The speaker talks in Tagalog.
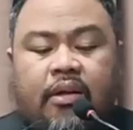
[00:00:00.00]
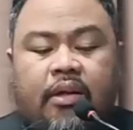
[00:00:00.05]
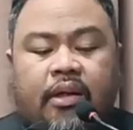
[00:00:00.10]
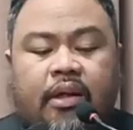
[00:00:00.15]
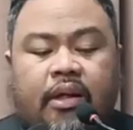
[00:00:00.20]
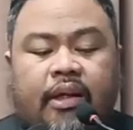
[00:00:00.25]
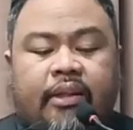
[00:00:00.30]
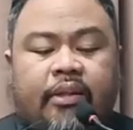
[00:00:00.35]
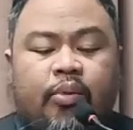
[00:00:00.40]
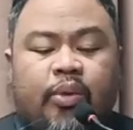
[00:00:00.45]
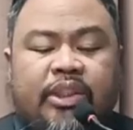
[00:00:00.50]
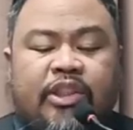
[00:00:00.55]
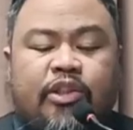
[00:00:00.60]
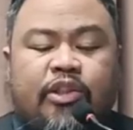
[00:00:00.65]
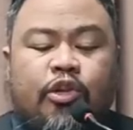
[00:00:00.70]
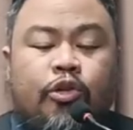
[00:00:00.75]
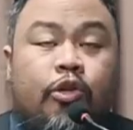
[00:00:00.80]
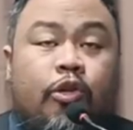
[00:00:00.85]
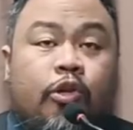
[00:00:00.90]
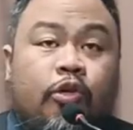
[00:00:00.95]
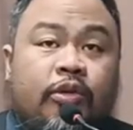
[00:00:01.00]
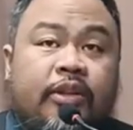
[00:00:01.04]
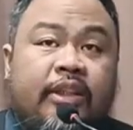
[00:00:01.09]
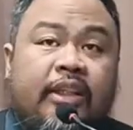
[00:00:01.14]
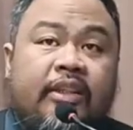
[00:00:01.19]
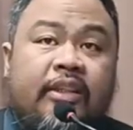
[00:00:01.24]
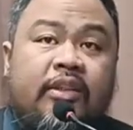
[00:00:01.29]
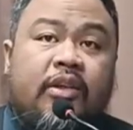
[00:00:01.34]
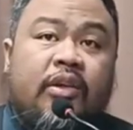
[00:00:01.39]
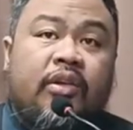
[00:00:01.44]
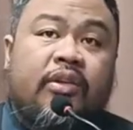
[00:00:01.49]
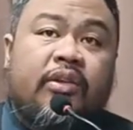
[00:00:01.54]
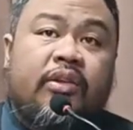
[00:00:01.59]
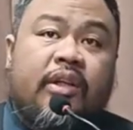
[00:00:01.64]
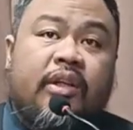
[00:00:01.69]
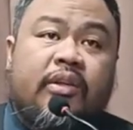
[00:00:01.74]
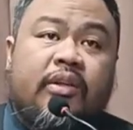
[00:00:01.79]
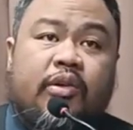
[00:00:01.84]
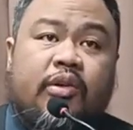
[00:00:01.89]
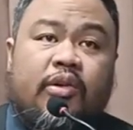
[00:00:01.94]
and was concluded on the
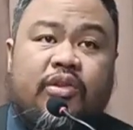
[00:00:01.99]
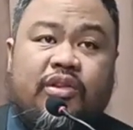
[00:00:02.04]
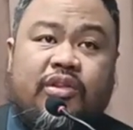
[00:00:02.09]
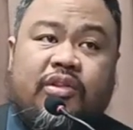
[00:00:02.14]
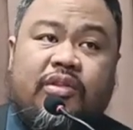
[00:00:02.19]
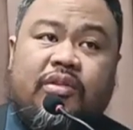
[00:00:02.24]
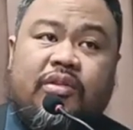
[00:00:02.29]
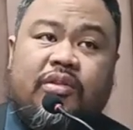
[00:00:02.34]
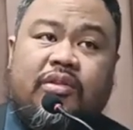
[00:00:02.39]
cross.